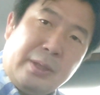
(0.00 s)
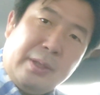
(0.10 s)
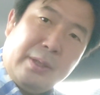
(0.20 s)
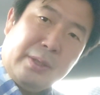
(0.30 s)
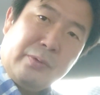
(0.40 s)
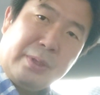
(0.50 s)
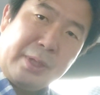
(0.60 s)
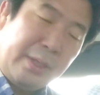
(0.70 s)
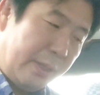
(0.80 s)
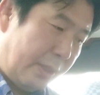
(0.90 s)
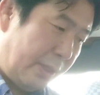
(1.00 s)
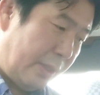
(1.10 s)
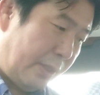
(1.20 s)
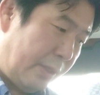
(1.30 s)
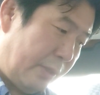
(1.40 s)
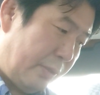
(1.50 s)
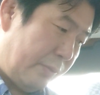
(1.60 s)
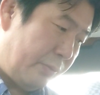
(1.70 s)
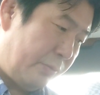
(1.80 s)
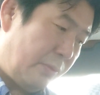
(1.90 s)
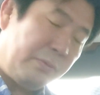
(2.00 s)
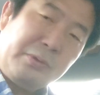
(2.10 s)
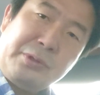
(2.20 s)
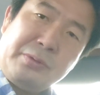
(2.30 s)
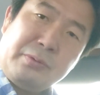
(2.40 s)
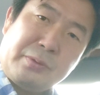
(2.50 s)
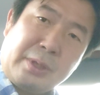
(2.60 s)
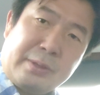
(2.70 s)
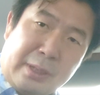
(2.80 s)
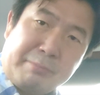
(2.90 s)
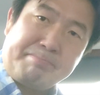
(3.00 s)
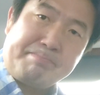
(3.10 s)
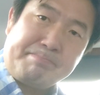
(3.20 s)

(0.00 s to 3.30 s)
えー、今日はね、えー、福徳修介さん、